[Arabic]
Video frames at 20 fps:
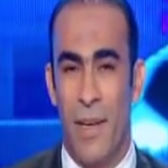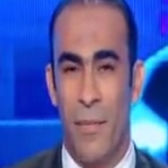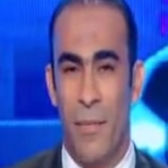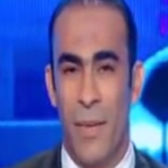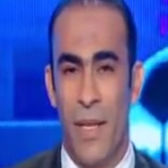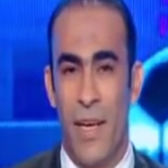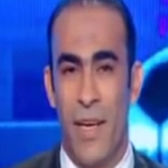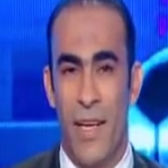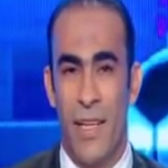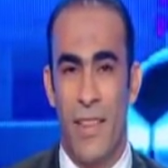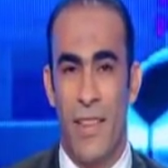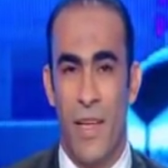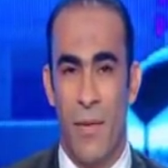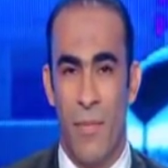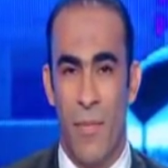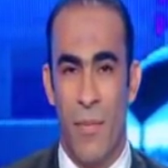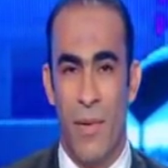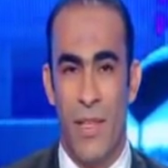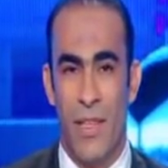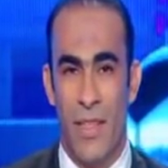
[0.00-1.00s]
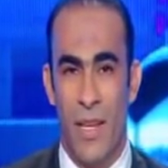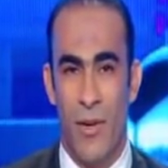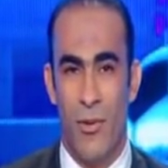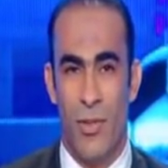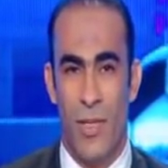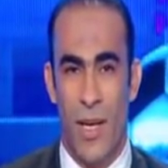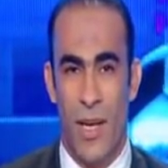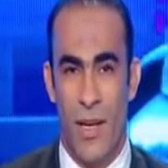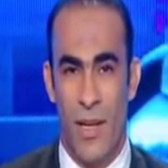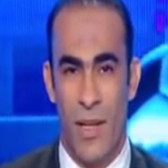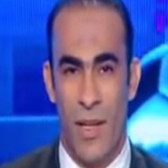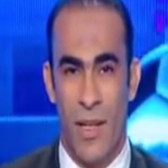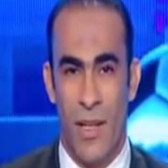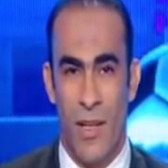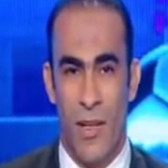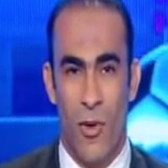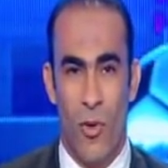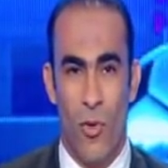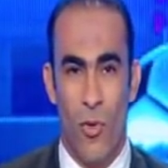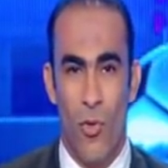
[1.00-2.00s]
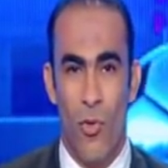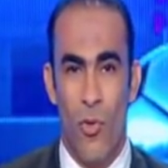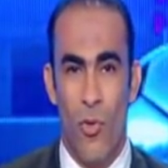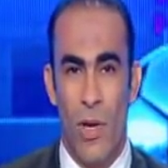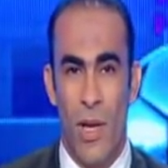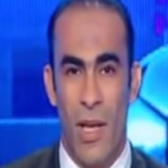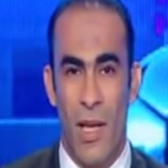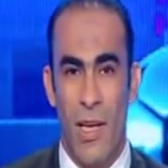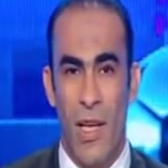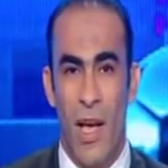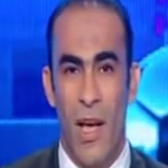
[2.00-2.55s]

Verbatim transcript: كبير جدا ما بين ده وده الرجوله